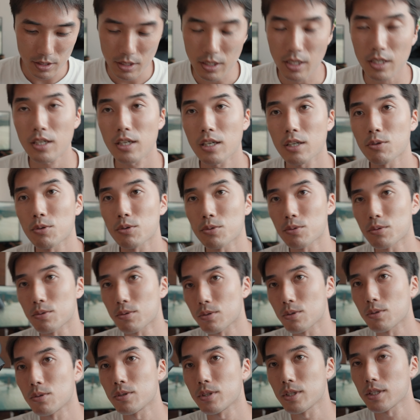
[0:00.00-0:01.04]
す。カラーを撮
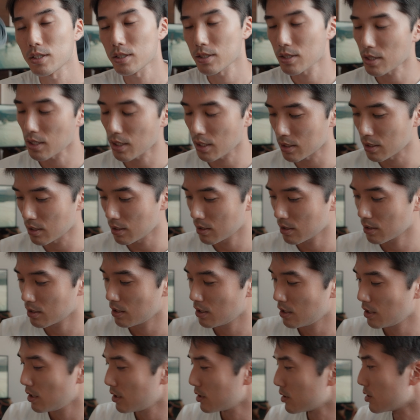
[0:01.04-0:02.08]
るようです。はい。
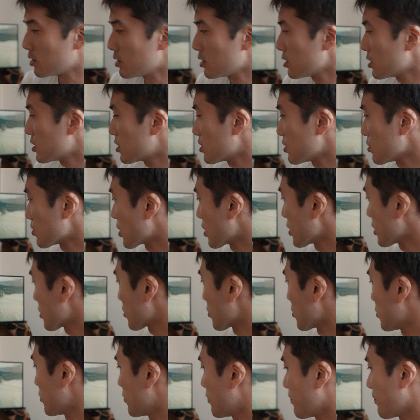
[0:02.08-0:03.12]
にしようかな
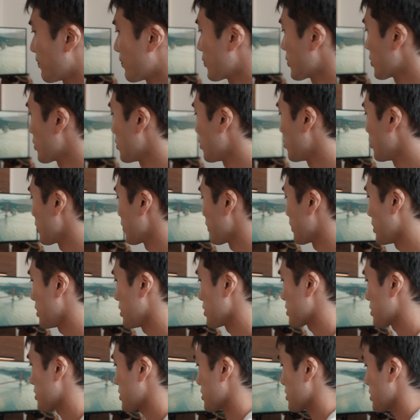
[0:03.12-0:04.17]
と思い
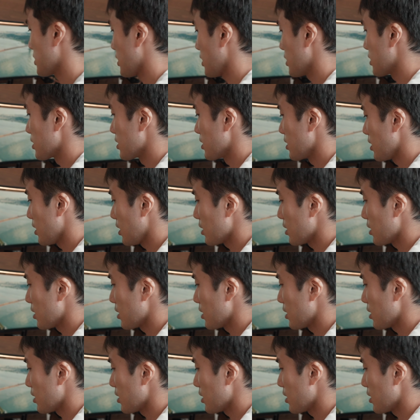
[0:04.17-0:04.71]
ます。はい。